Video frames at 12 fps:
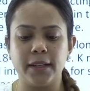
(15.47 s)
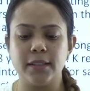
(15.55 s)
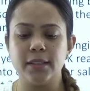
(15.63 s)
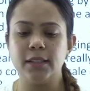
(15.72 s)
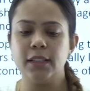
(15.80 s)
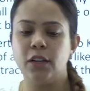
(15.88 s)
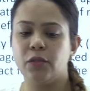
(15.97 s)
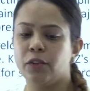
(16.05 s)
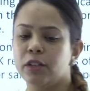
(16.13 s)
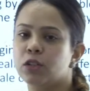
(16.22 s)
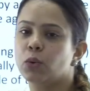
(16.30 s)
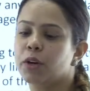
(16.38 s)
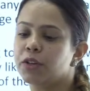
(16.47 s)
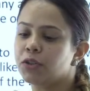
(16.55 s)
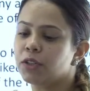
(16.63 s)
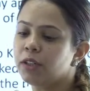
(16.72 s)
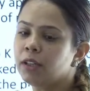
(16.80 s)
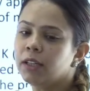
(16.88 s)
अस सी द फर्स्ट
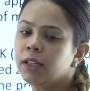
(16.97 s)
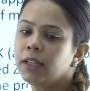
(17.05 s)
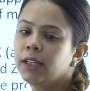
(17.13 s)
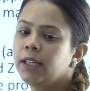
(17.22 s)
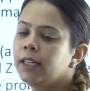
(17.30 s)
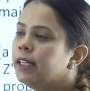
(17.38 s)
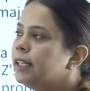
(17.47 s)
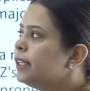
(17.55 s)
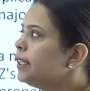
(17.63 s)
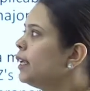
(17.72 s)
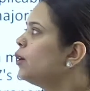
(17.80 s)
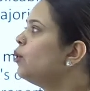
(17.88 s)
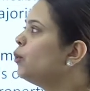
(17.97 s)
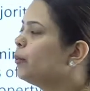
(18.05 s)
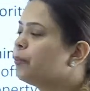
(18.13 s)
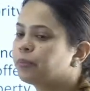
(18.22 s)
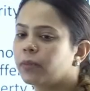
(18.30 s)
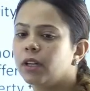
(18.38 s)
क्वेश्चन देखो
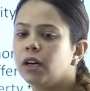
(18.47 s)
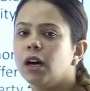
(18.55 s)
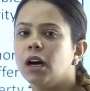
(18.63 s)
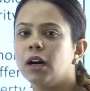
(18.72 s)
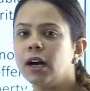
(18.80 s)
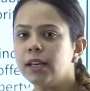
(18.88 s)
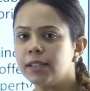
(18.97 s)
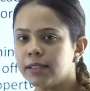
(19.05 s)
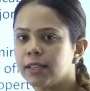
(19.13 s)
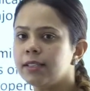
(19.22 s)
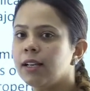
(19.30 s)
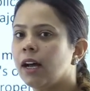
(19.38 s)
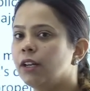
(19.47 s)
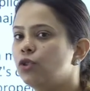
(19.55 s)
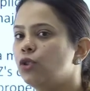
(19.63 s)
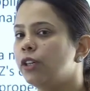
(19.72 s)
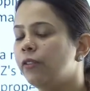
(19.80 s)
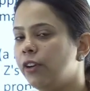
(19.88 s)
अब इसके साथ
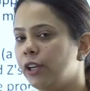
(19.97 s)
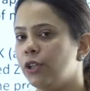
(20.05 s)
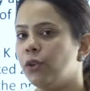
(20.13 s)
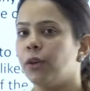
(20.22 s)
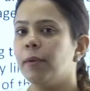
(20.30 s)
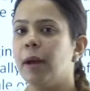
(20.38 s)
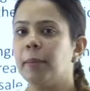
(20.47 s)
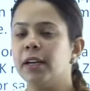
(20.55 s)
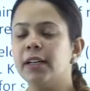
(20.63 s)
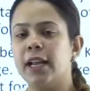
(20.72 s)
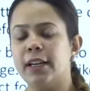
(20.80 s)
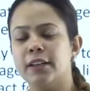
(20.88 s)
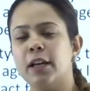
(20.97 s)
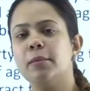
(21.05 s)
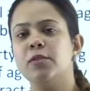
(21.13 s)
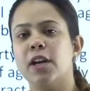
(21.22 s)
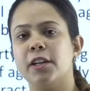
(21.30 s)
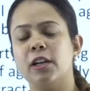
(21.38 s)
जो ये वीडियो में आपके टेलीग्राम
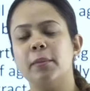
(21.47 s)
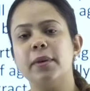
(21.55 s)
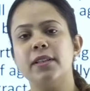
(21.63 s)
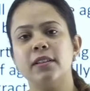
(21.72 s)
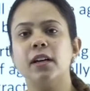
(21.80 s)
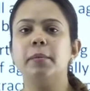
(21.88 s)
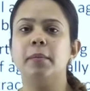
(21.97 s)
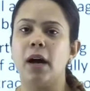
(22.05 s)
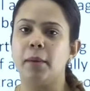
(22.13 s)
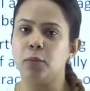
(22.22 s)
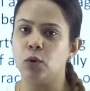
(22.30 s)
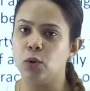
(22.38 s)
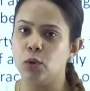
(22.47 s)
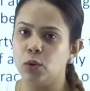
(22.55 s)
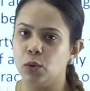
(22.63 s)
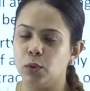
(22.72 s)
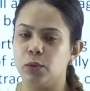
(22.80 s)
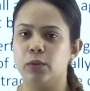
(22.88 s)
चैनल पे इसका आपको
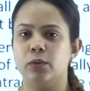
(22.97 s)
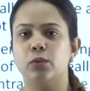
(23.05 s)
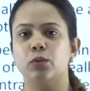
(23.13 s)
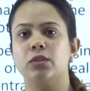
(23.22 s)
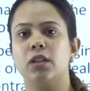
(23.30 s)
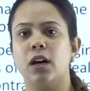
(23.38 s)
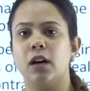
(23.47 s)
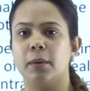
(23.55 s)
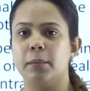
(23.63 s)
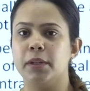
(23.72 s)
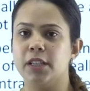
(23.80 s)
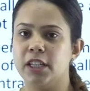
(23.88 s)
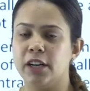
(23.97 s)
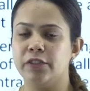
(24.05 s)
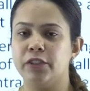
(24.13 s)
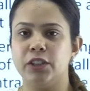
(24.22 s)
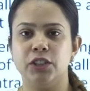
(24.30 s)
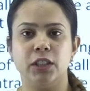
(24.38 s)
दूसरा पीडीएफ
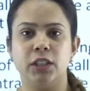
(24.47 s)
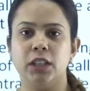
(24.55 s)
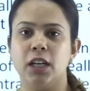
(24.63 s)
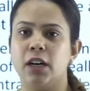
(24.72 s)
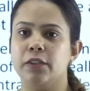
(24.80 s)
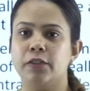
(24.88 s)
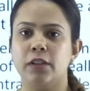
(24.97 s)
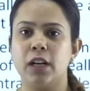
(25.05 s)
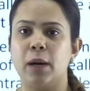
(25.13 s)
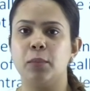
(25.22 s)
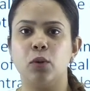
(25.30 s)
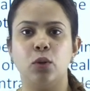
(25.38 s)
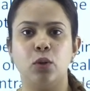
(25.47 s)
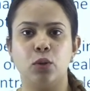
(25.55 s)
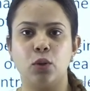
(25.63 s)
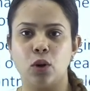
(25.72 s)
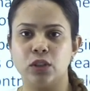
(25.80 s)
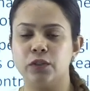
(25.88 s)
वर्जन या फिर आपको
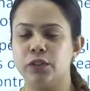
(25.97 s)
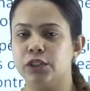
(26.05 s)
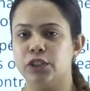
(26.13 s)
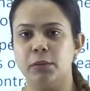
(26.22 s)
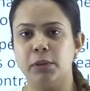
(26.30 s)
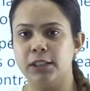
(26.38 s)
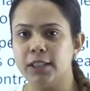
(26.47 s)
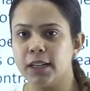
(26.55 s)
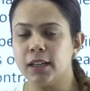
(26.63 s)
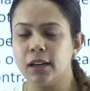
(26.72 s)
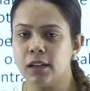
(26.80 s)
डॉक्स वर्जन मिल जाएगा